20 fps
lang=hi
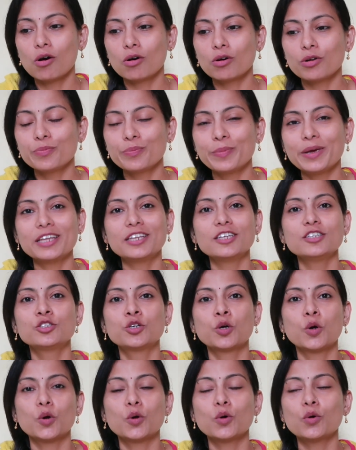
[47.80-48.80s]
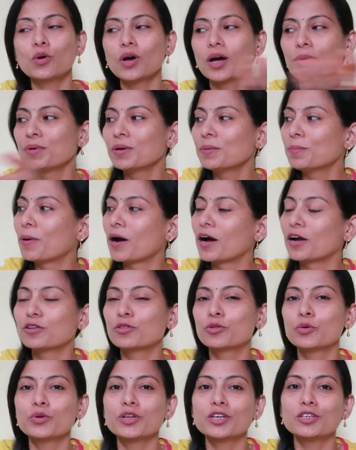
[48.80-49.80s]
और मेरी छोड़ो अभी
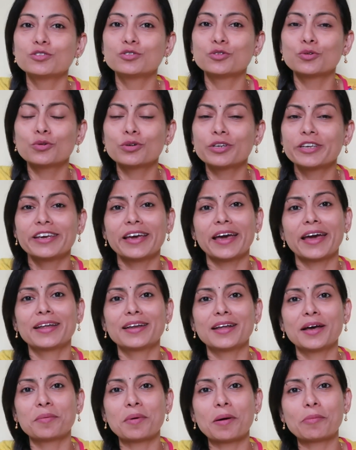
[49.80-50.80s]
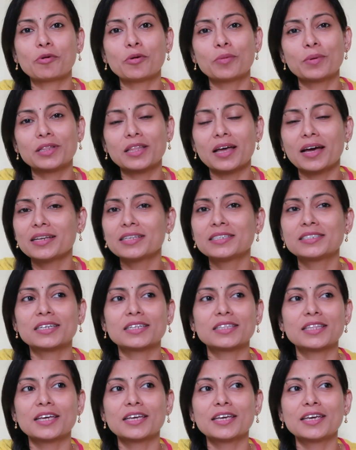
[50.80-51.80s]
पार्थू ने जो किया है ना हम आपको बता नहीं
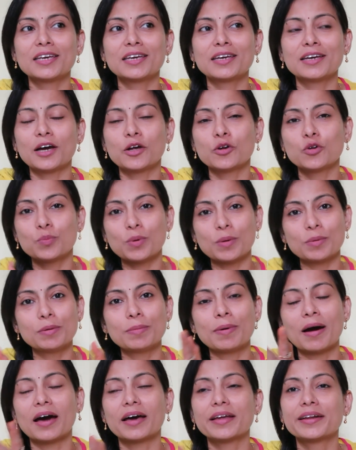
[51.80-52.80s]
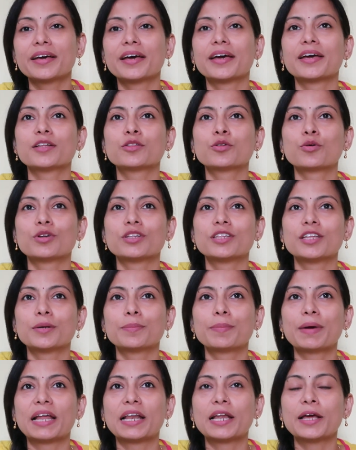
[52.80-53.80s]
सकते कि अनूप अभी बाहर गए हैं थोड़ी देर
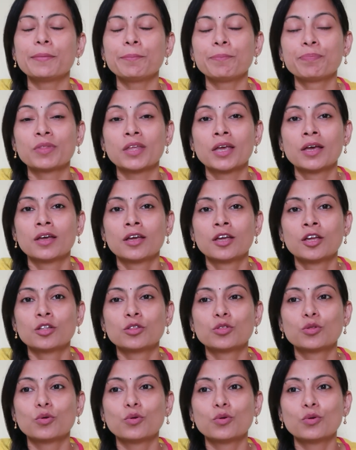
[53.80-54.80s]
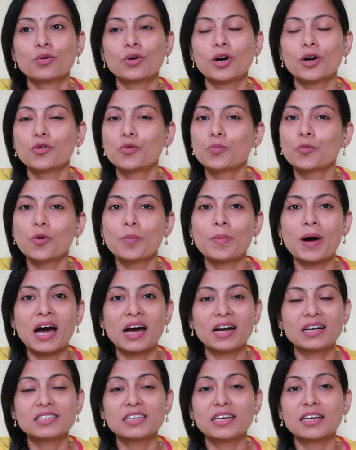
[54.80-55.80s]
पहले तो अनूप को
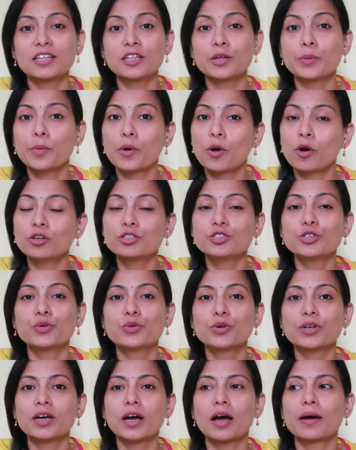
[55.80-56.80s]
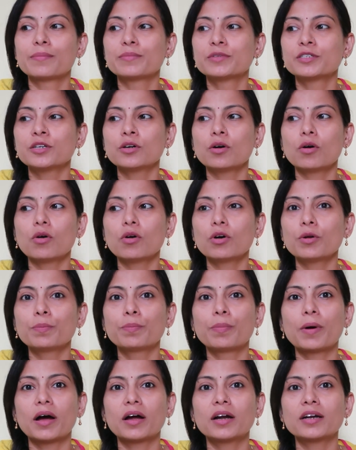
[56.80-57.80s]
बाहर जाना था बहुत ज़रूरी काम से और
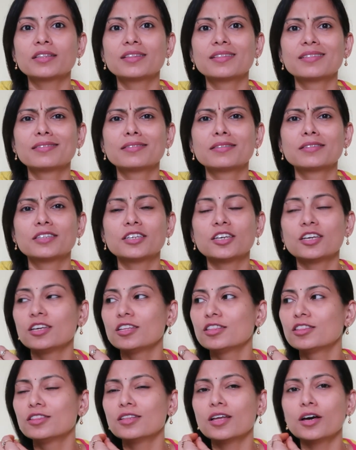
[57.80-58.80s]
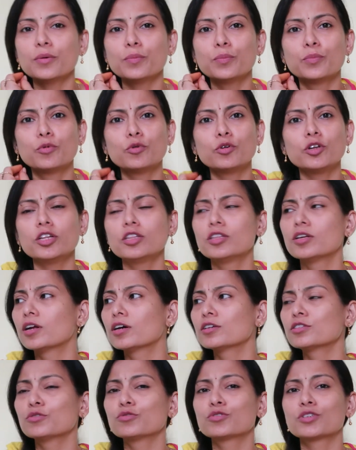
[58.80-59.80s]
पार्थ इतना बुरी
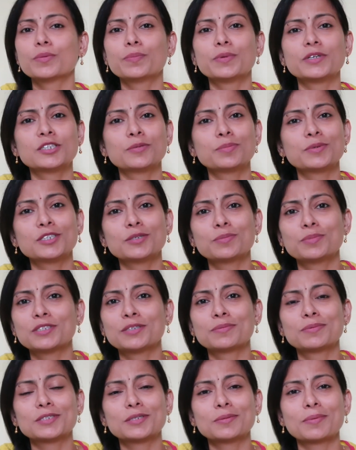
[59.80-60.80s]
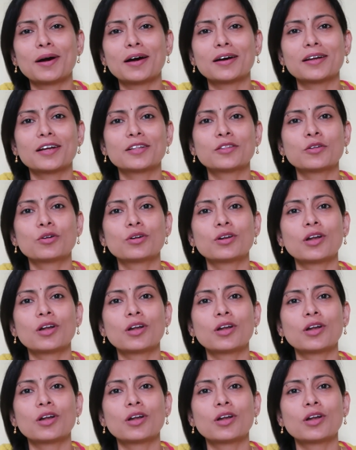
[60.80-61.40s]
तरह से उसके पीछे पीछे पीछे पीछे भाग रहा था